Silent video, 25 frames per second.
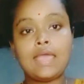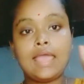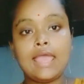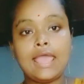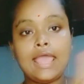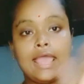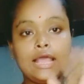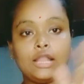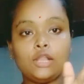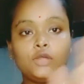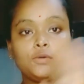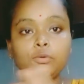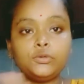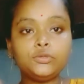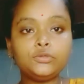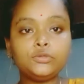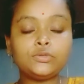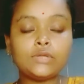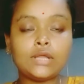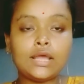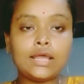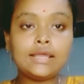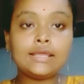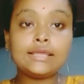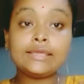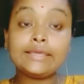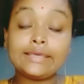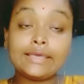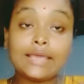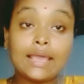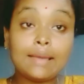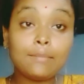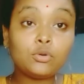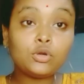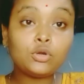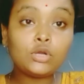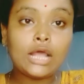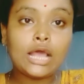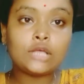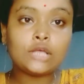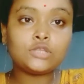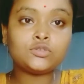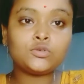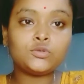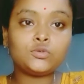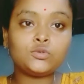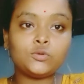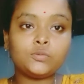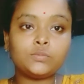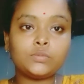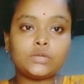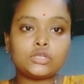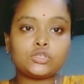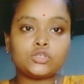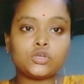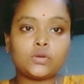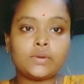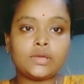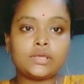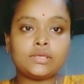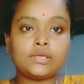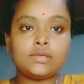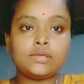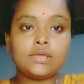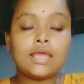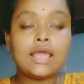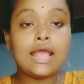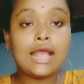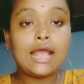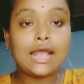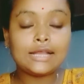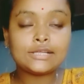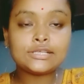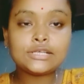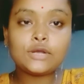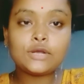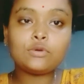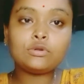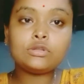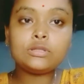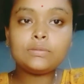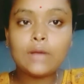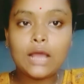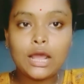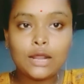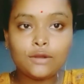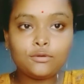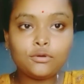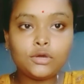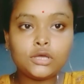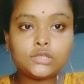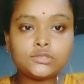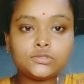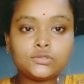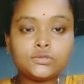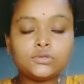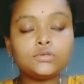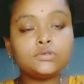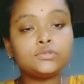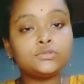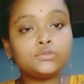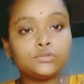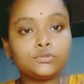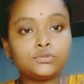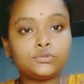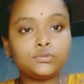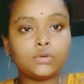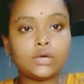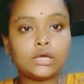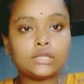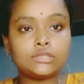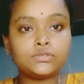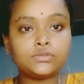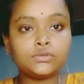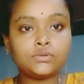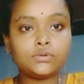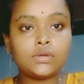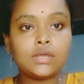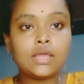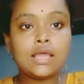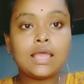হ্যালো বন্ধুরা কেমন আছো তোমরা সবাই আশা করি ভালো আছো সুস্থ আছো